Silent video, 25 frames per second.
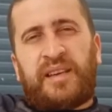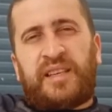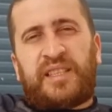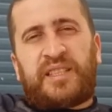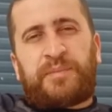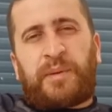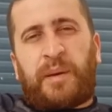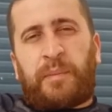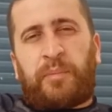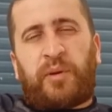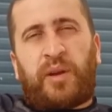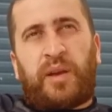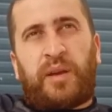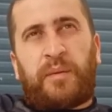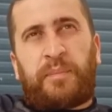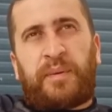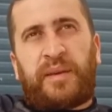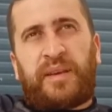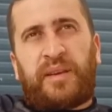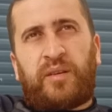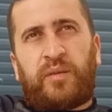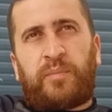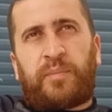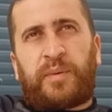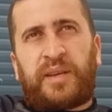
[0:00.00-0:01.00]
c'est pas pour les
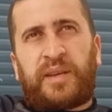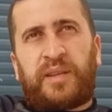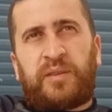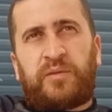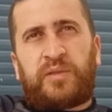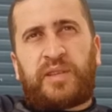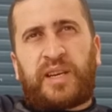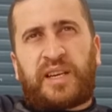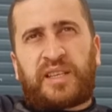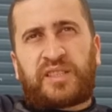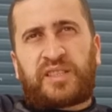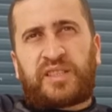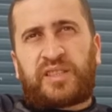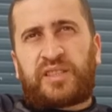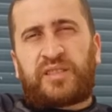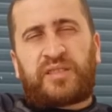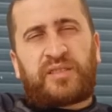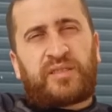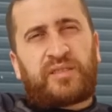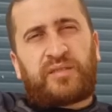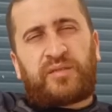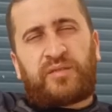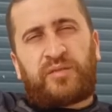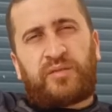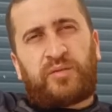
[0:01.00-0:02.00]
payer au prix du cash.
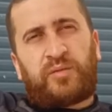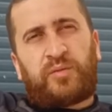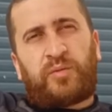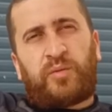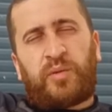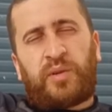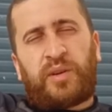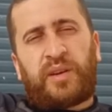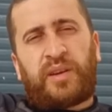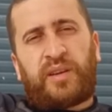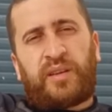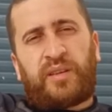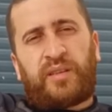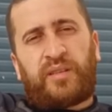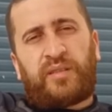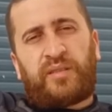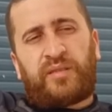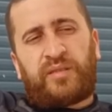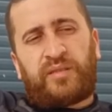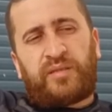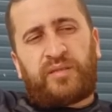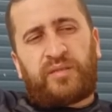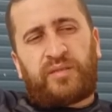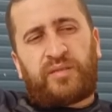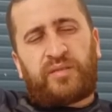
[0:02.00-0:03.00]
Donc, quoi, euh,
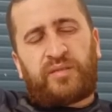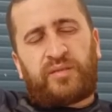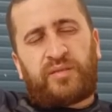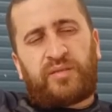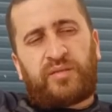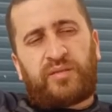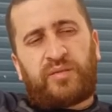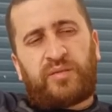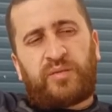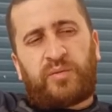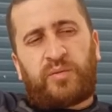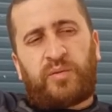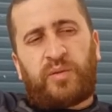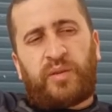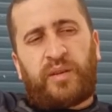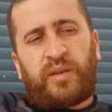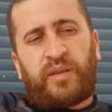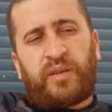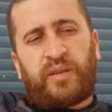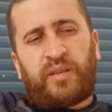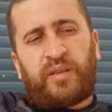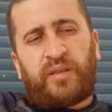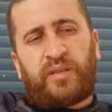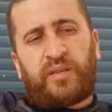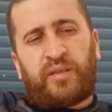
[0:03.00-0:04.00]
donc, ouais,
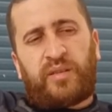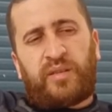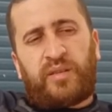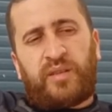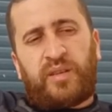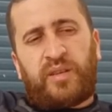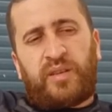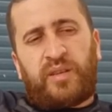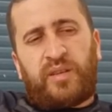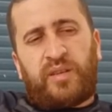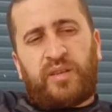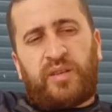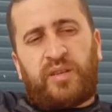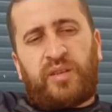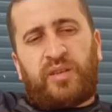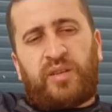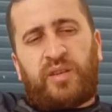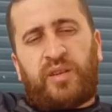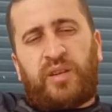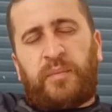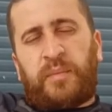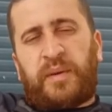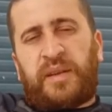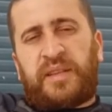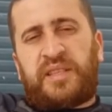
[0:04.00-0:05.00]
euh,
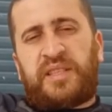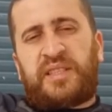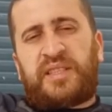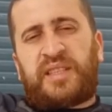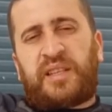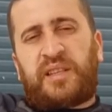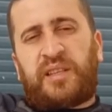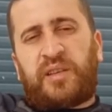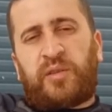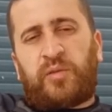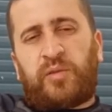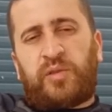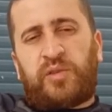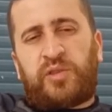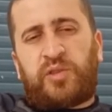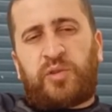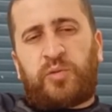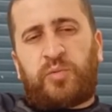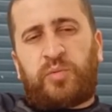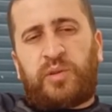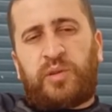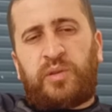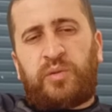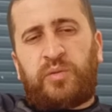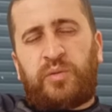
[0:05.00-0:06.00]
il m'a dit 7 euros les jeux
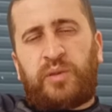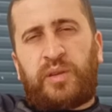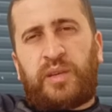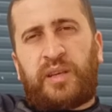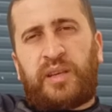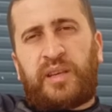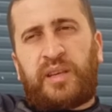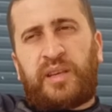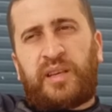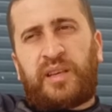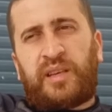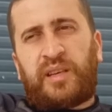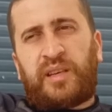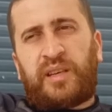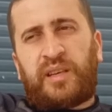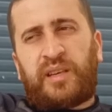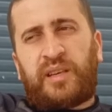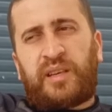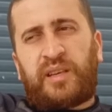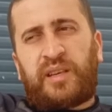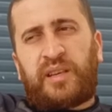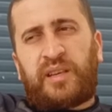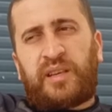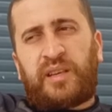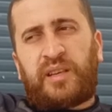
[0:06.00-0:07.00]
Wii U
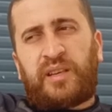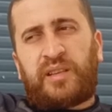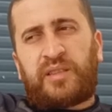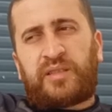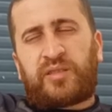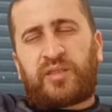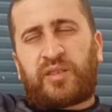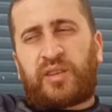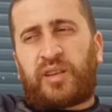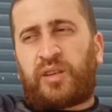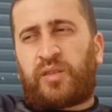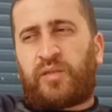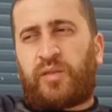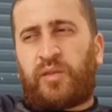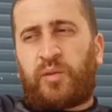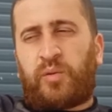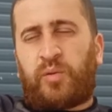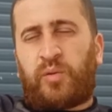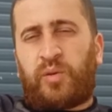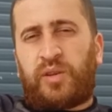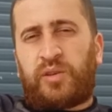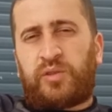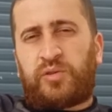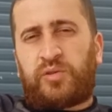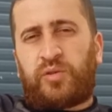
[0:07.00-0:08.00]
et 180
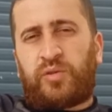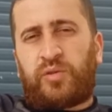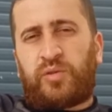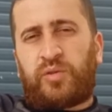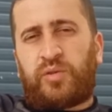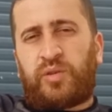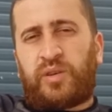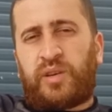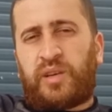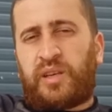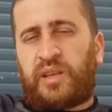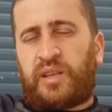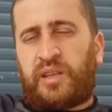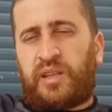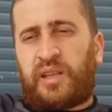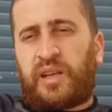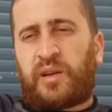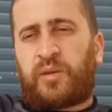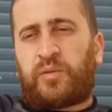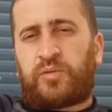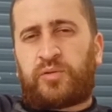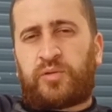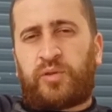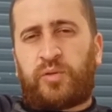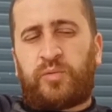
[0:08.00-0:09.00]
euros les jeux et
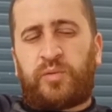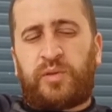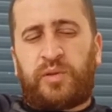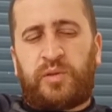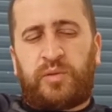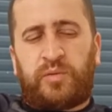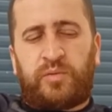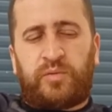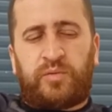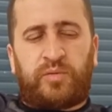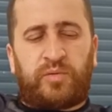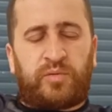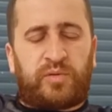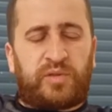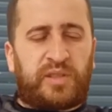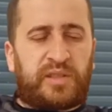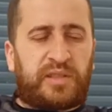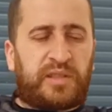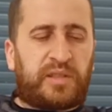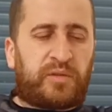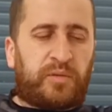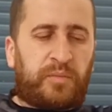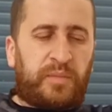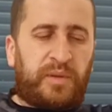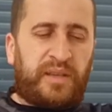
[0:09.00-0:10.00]
la console Wii U, donc j'ai
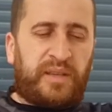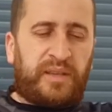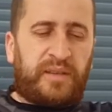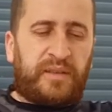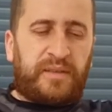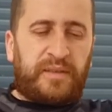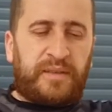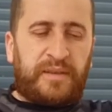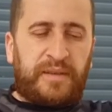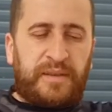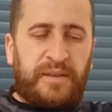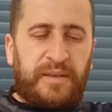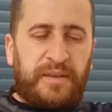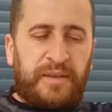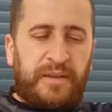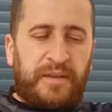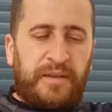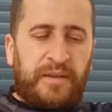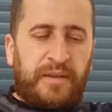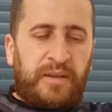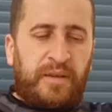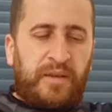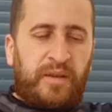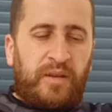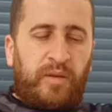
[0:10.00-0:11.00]
laissé tomber.
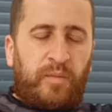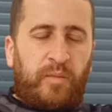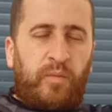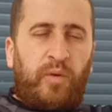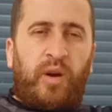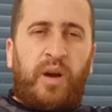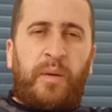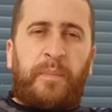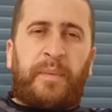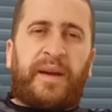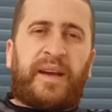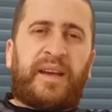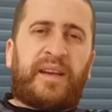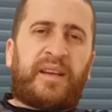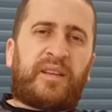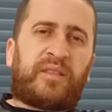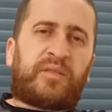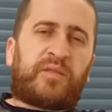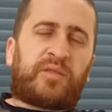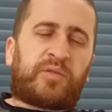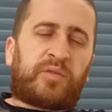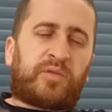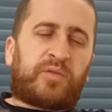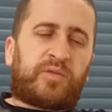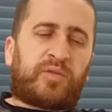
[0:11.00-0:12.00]
Bon, après,
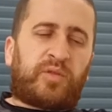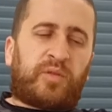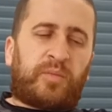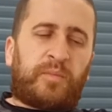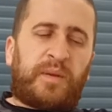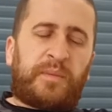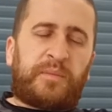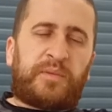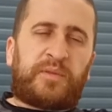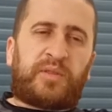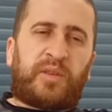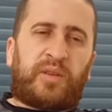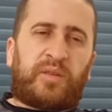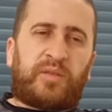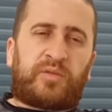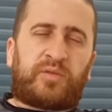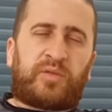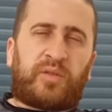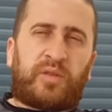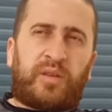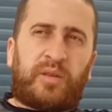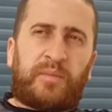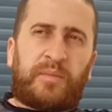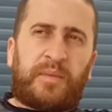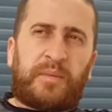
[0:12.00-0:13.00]
de toute façon, sur le même stand,
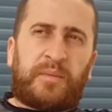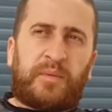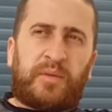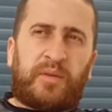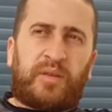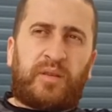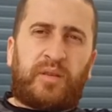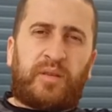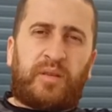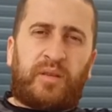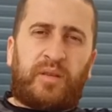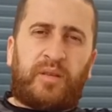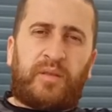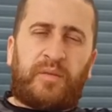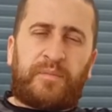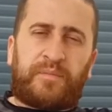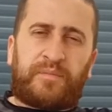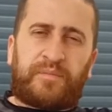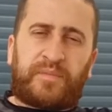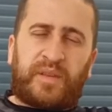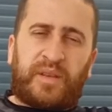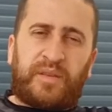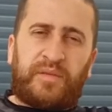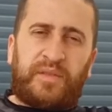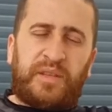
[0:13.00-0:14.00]
sur le même
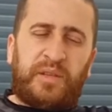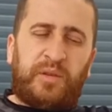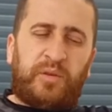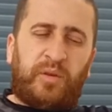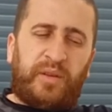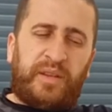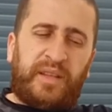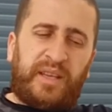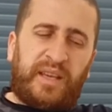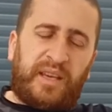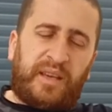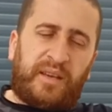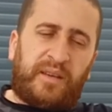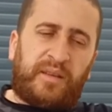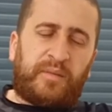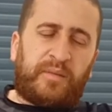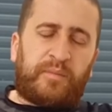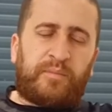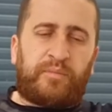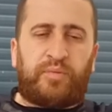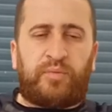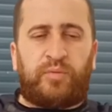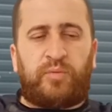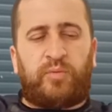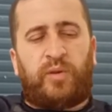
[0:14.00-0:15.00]
euh, vide-grenier,
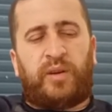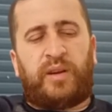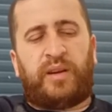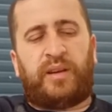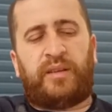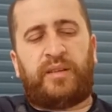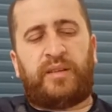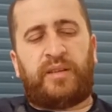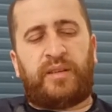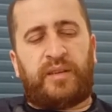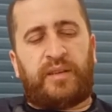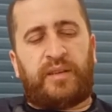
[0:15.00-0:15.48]
plus loin,